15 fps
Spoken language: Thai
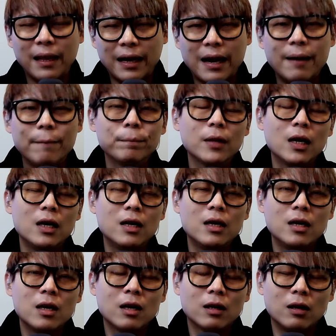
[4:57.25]
นะครับ
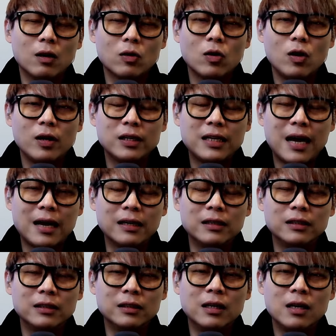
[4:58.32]
แล้วก็อีกอย่าง
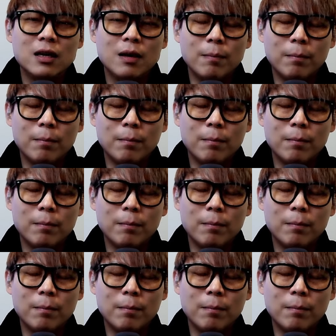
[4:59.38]
คือ